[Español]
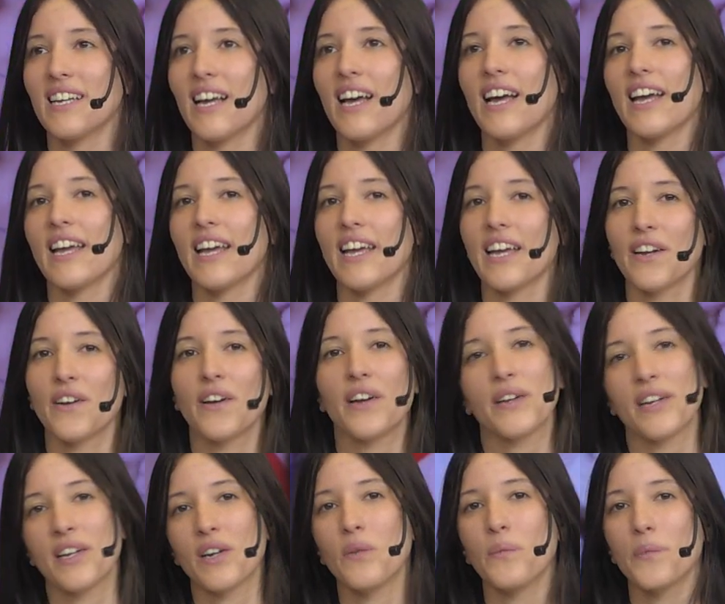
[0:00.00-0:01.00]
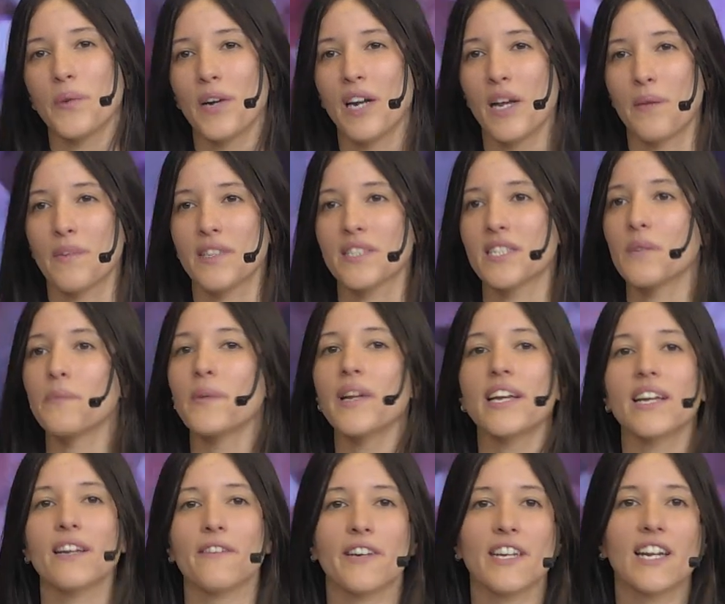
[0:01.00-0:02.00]
Eh, no hay ningún problema. Siempre hay
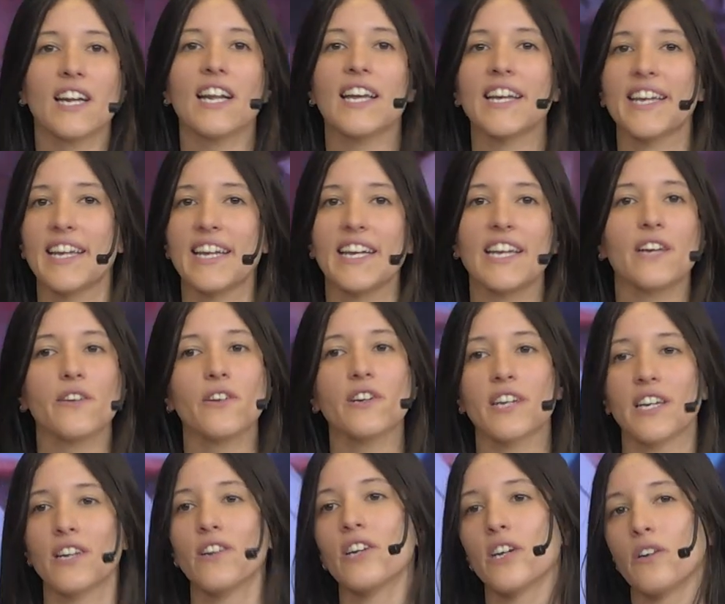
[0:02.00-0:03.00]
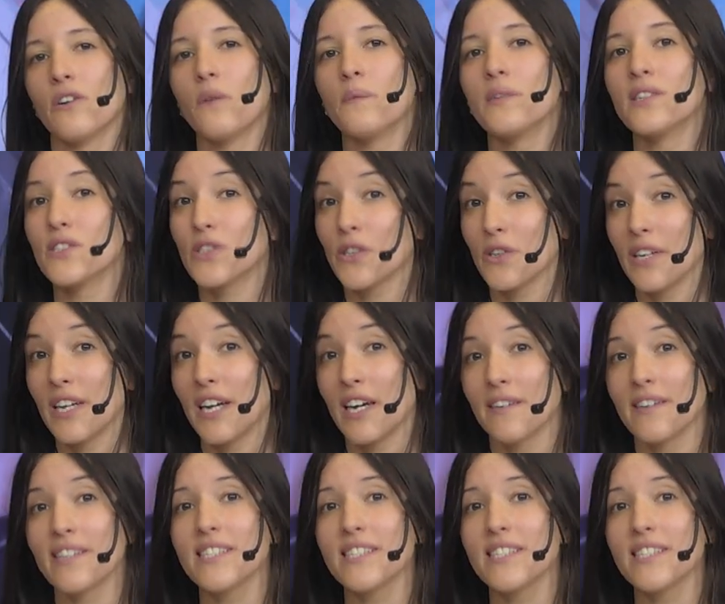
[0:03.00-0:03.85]
que ver el equilibrio, que es lo que vos mencionabas,